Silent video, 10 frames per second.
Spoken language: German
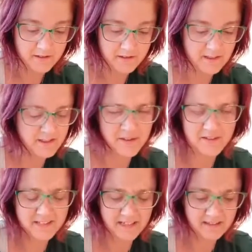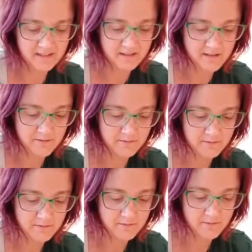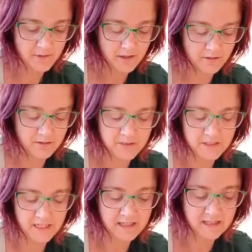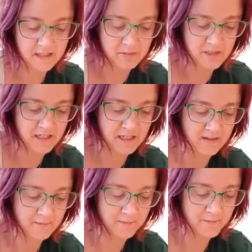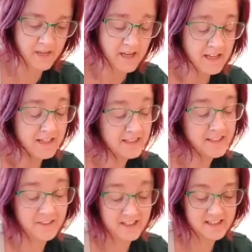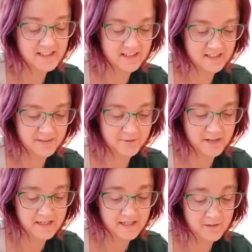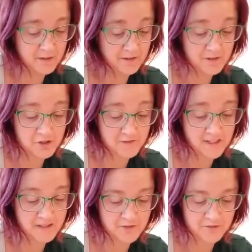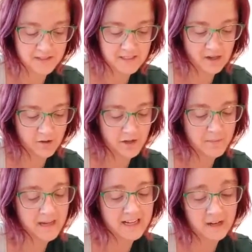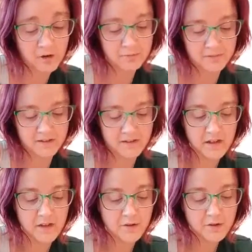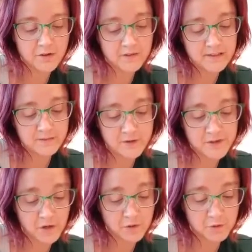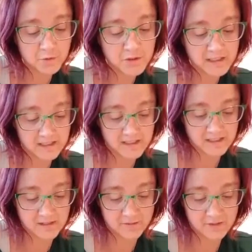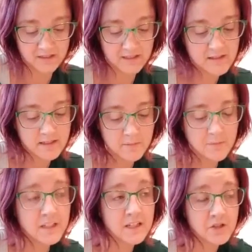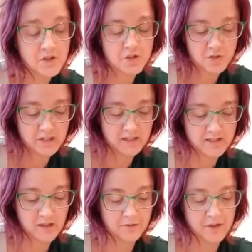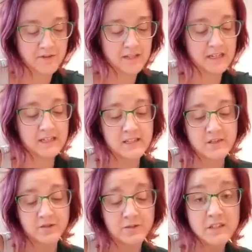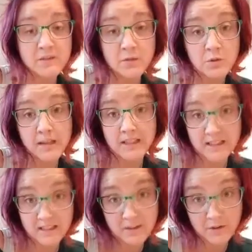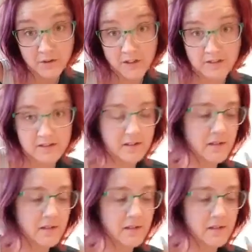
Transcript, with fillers: Das war was anderes. Quinn betrachtete mich lange. Ich weiß, es fällt dir immer noch schwer zu vertrauen, aber glaub mir, irgendwann wirst auch du die richtige finden. Es gibt nichts Schöneres auf der Welt, als zu wissen, wo man hingehört.